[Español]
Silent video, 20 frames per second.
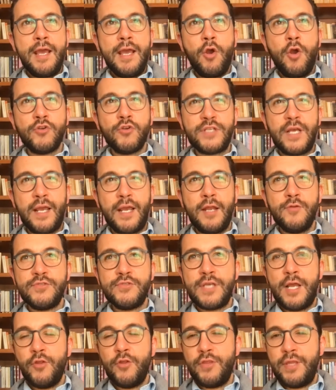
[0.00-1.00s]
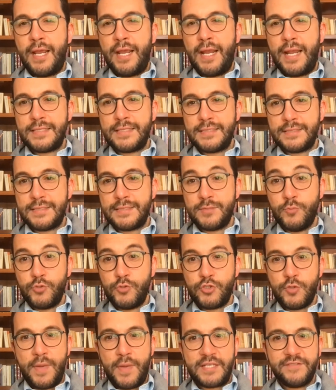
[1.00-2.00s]
cosa que en un salón de clases es
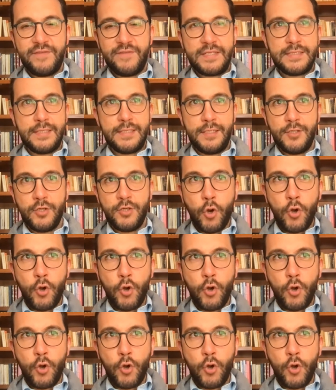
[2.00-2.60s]
mucho más fácil, ¿no?